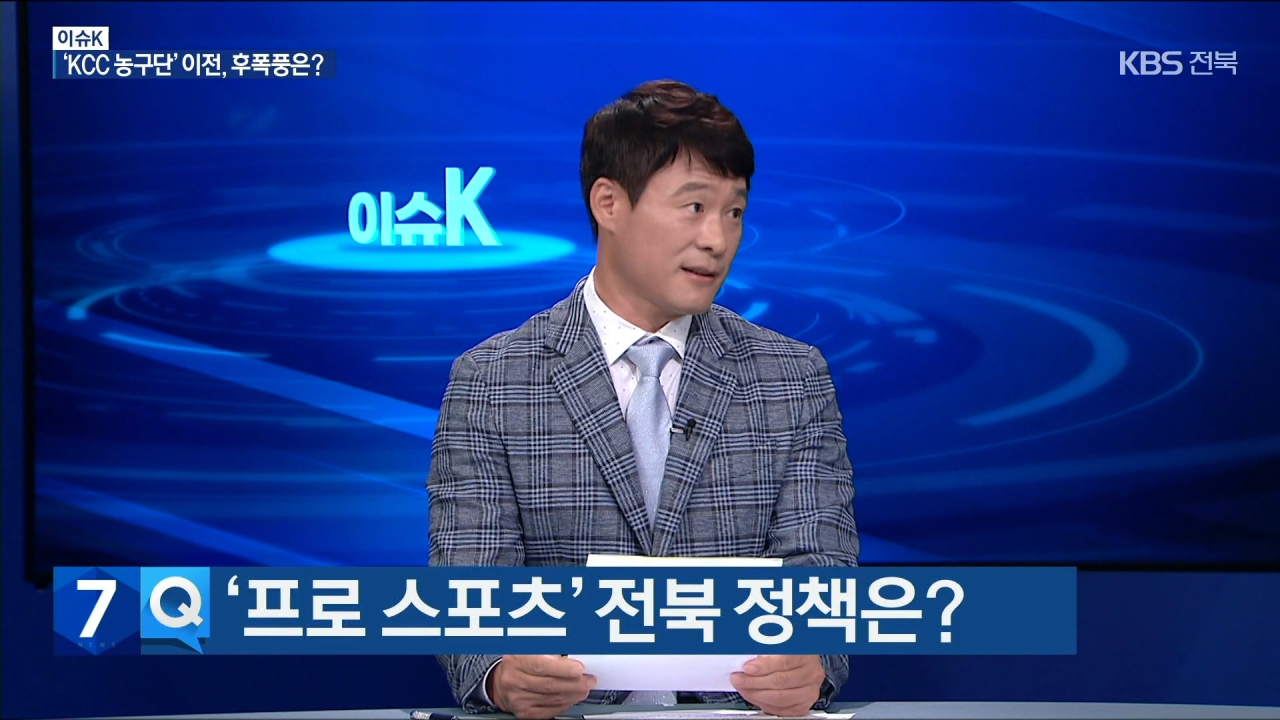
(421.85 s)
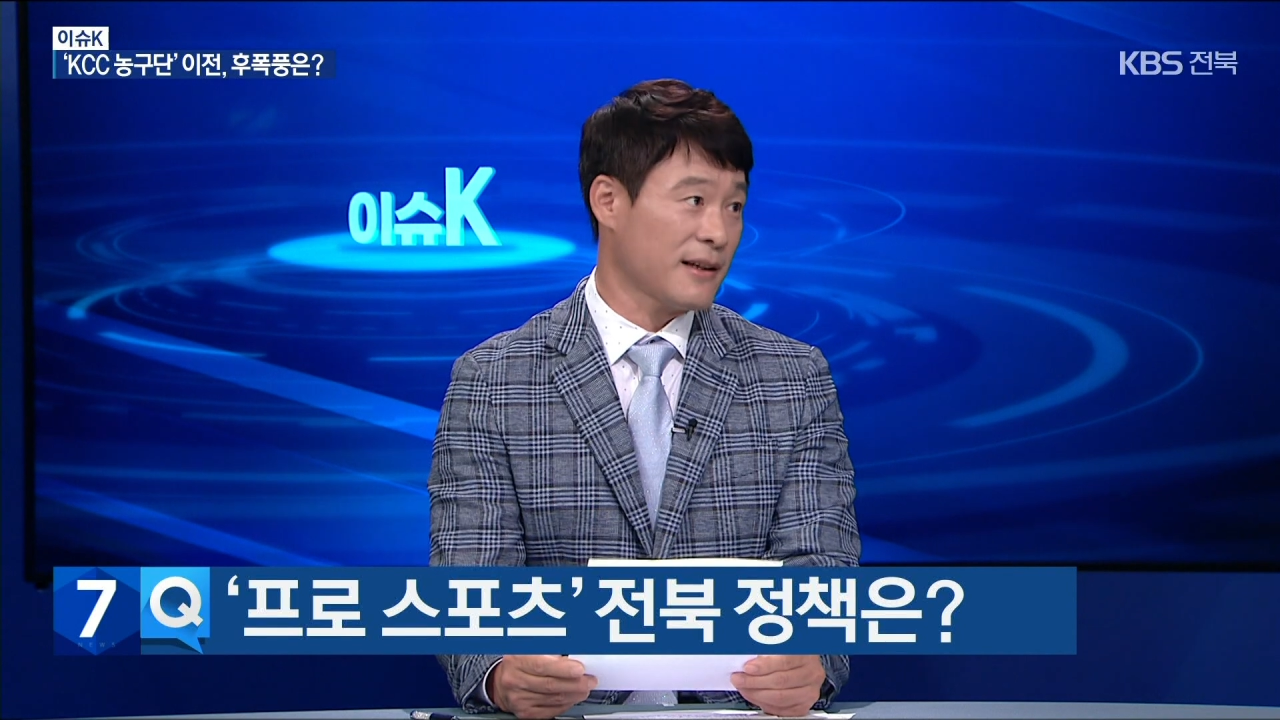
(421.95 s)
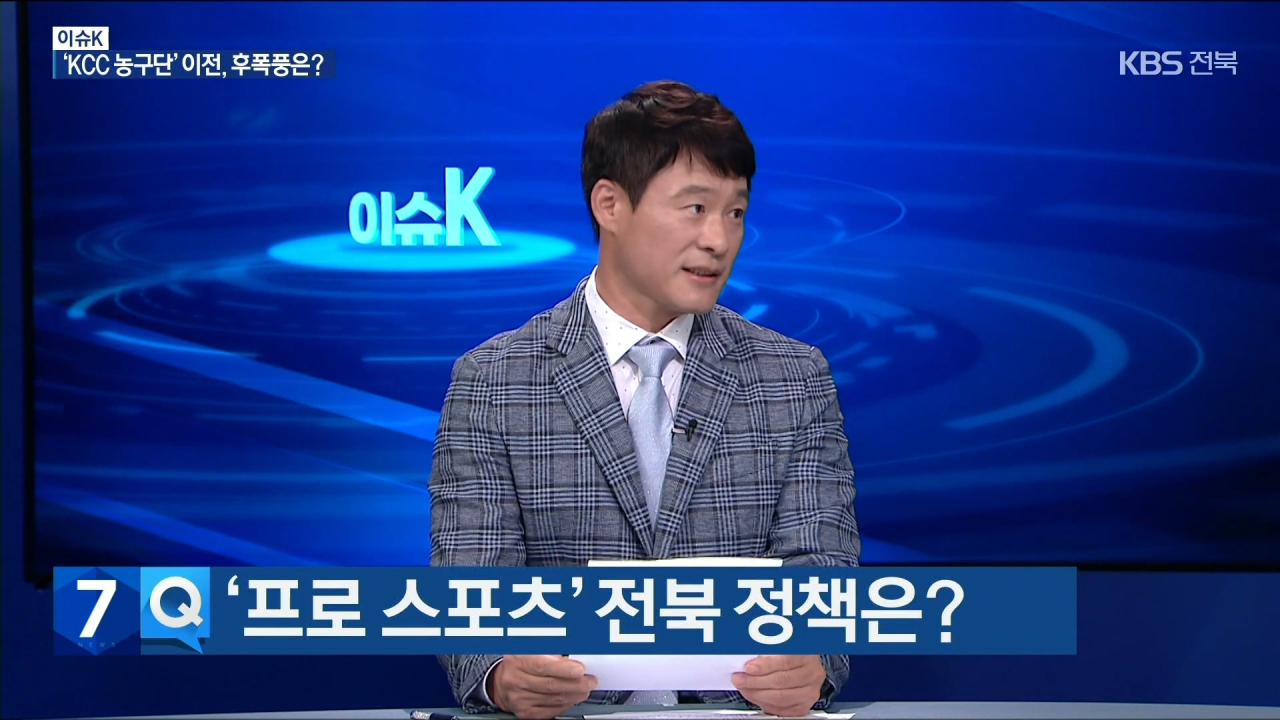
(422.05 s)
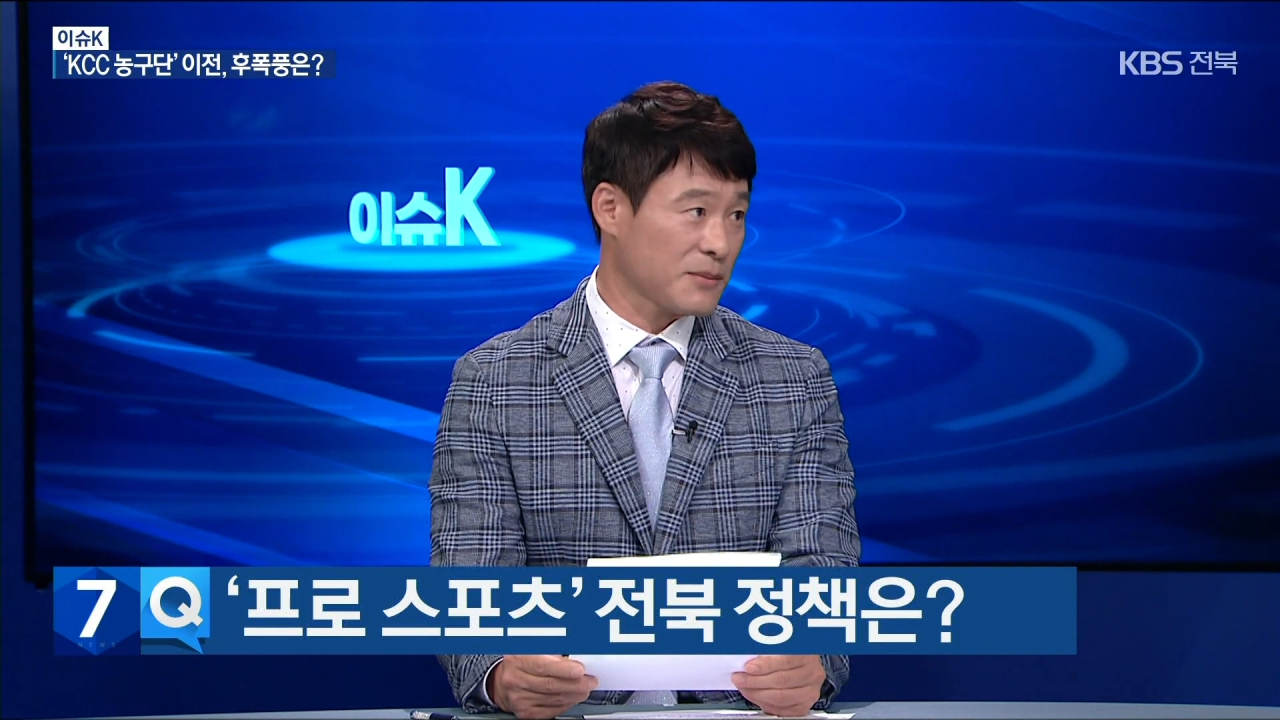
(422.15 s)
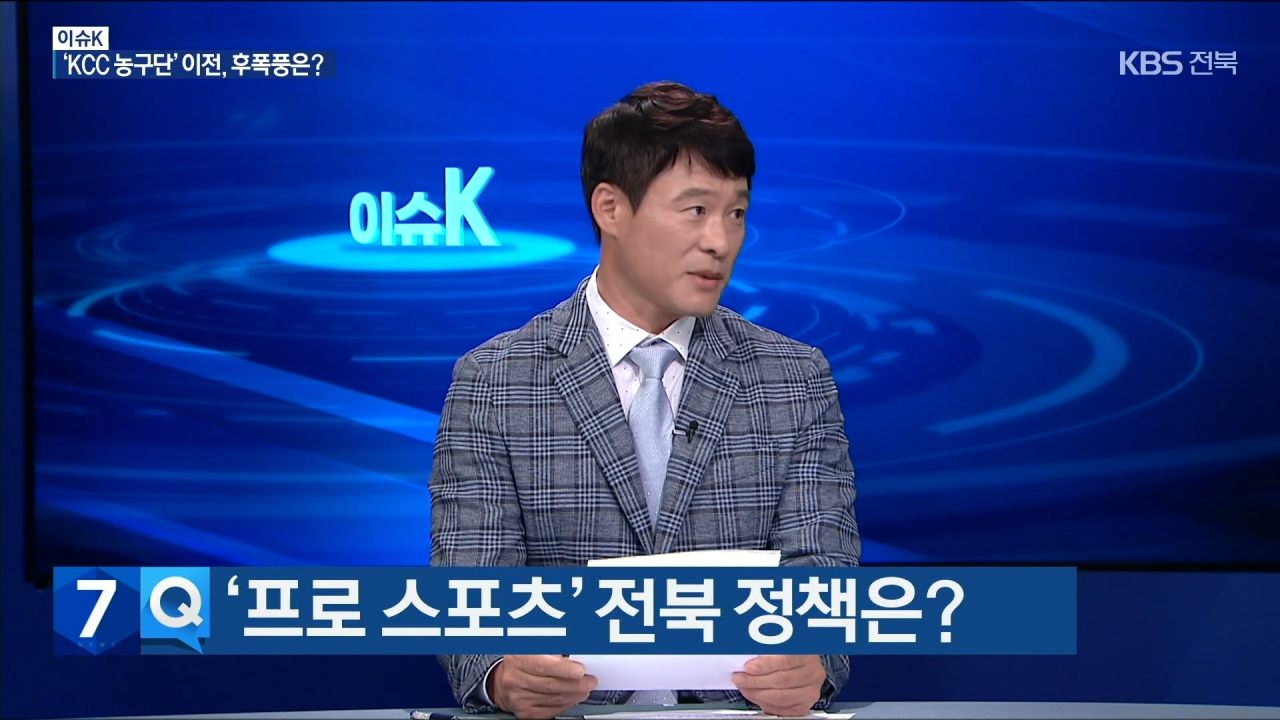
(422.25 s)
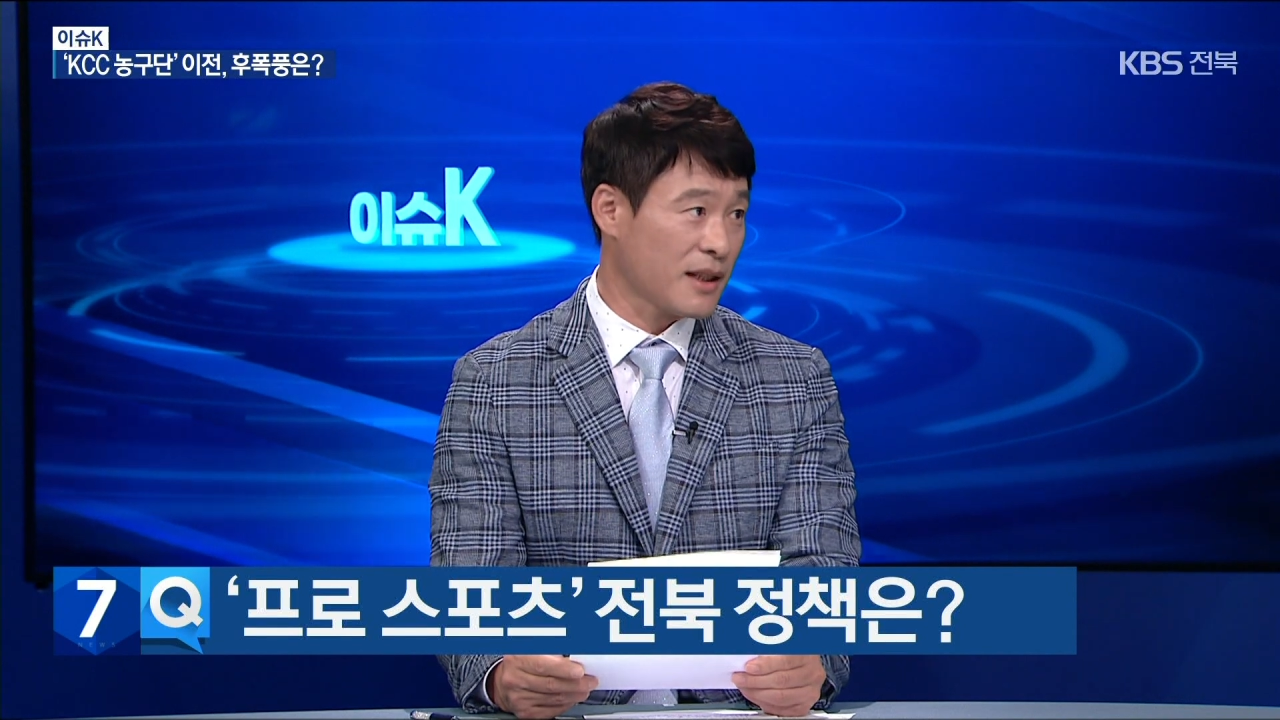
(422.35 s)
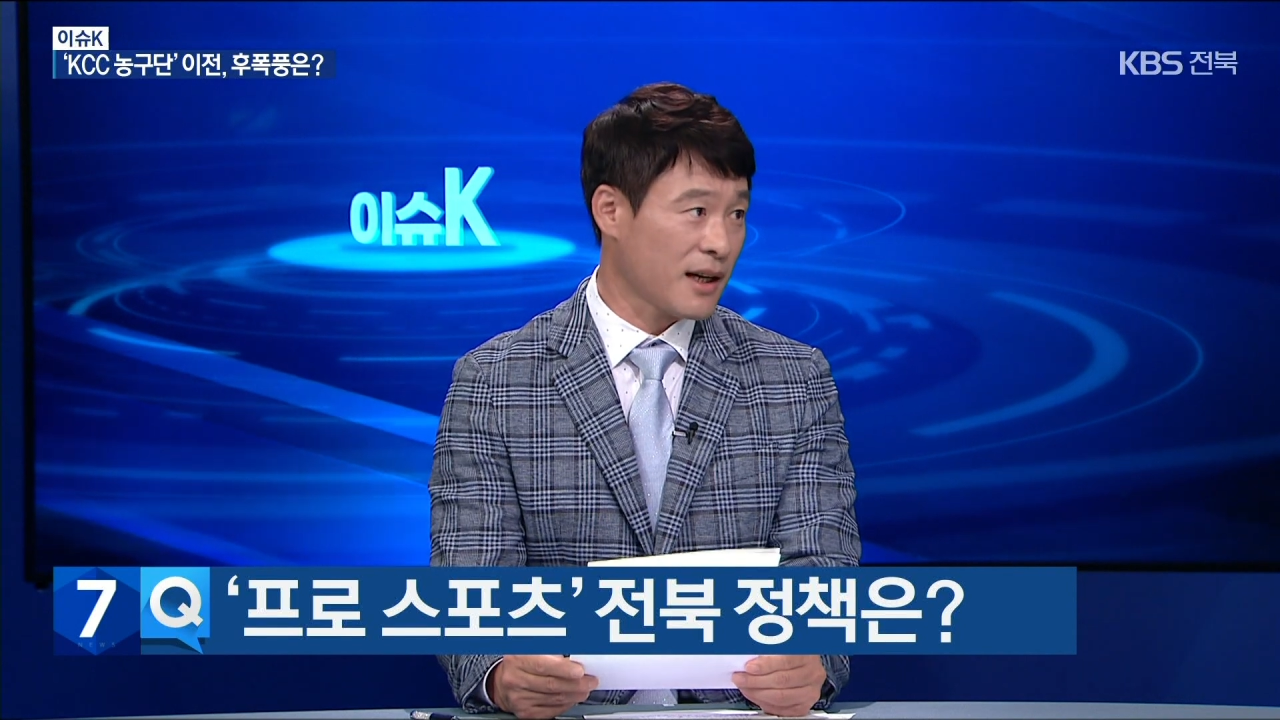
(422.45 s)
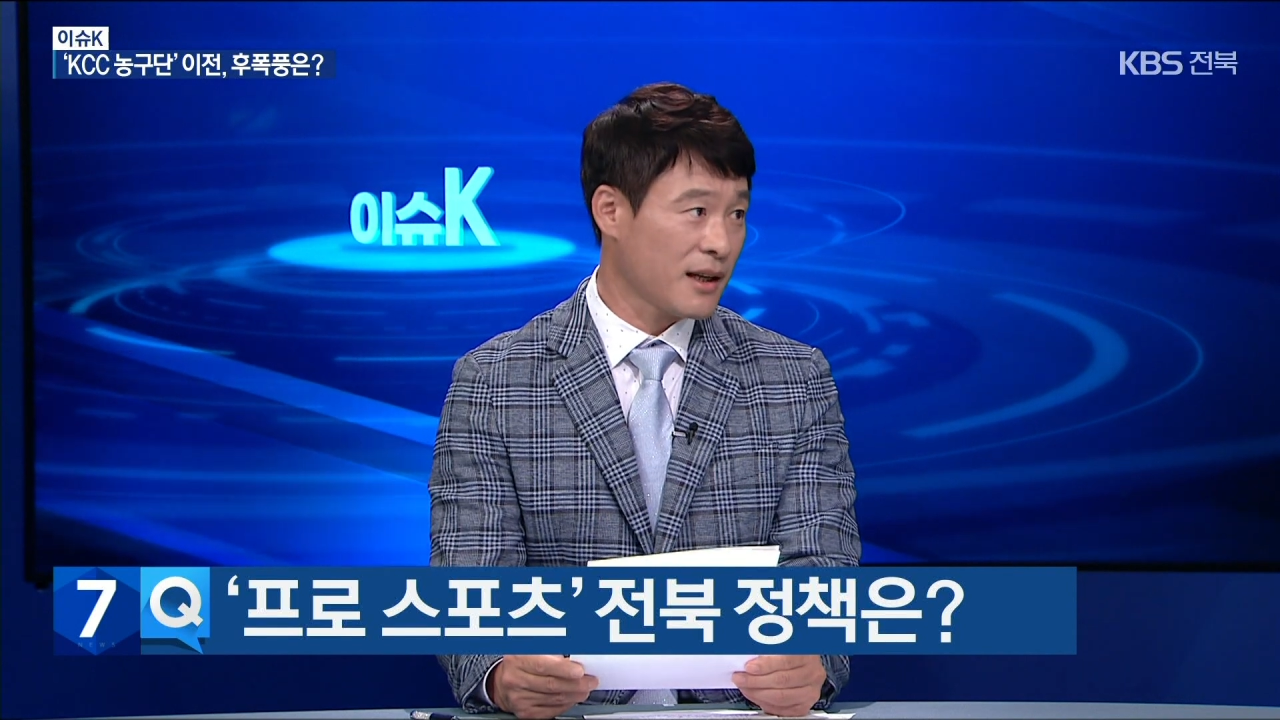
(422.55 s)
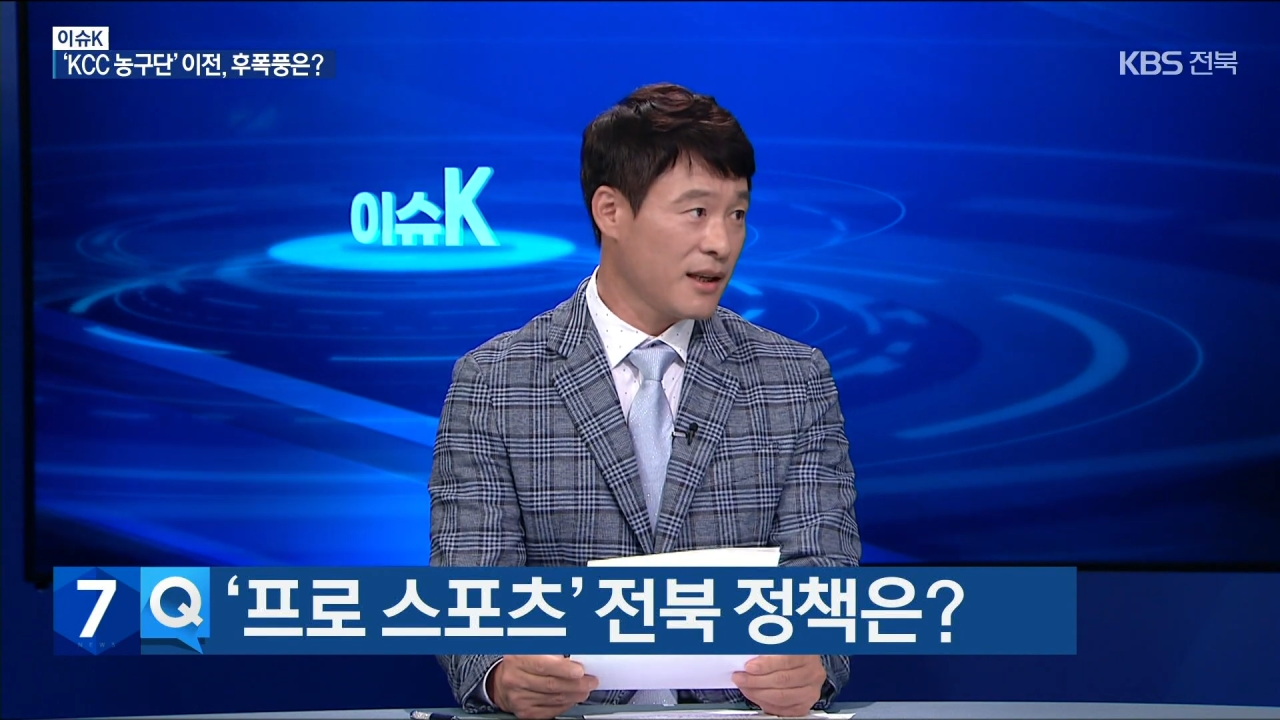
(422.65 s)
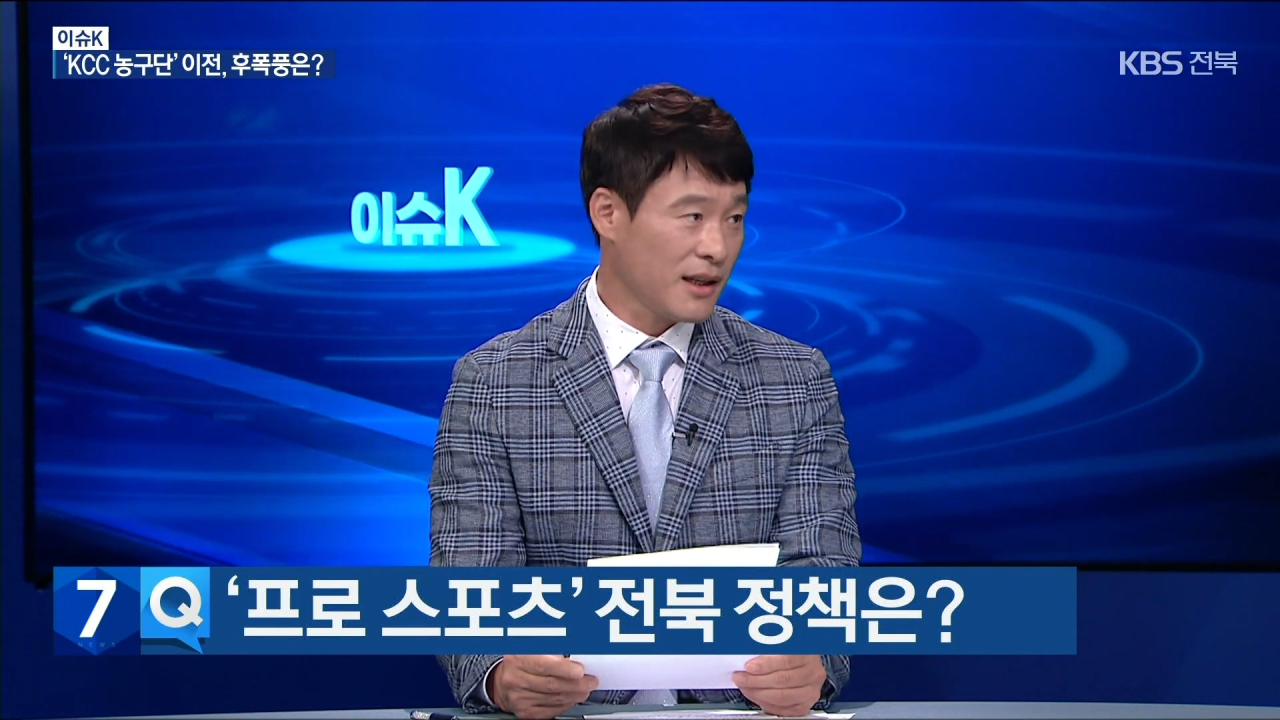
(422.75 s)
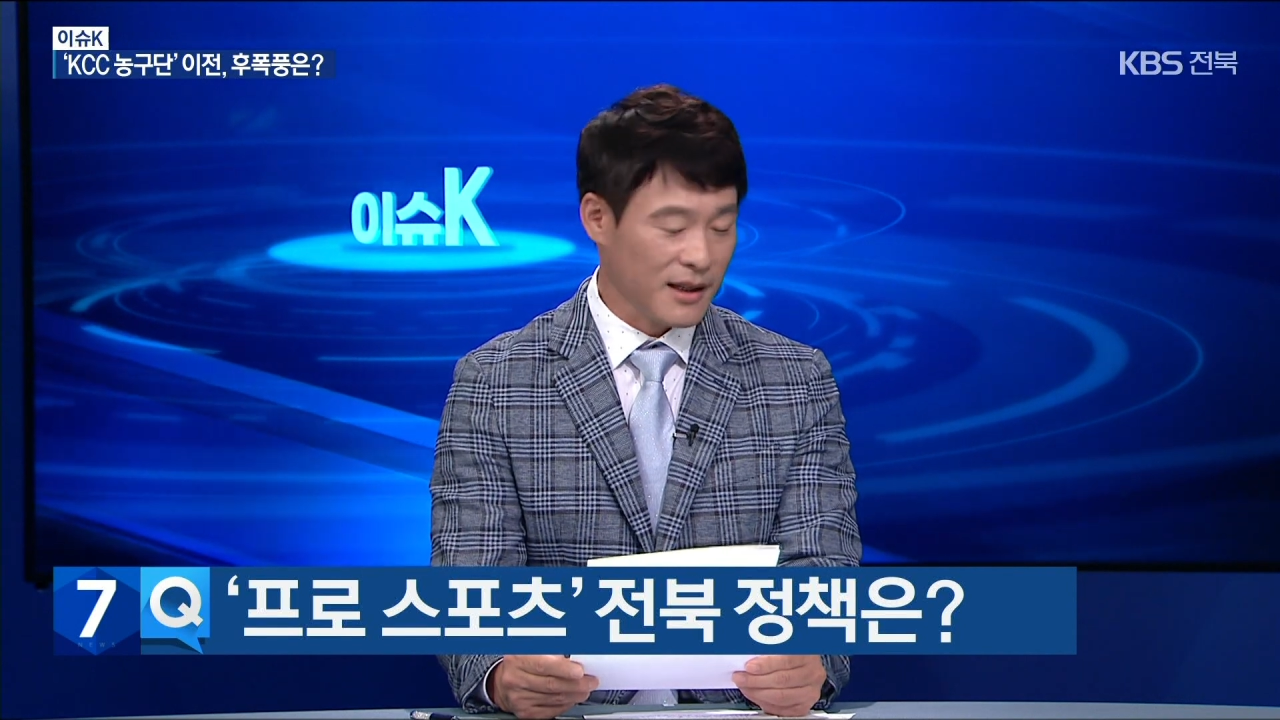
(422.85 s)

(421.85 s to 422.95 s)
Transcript: 것 같습니다. 네.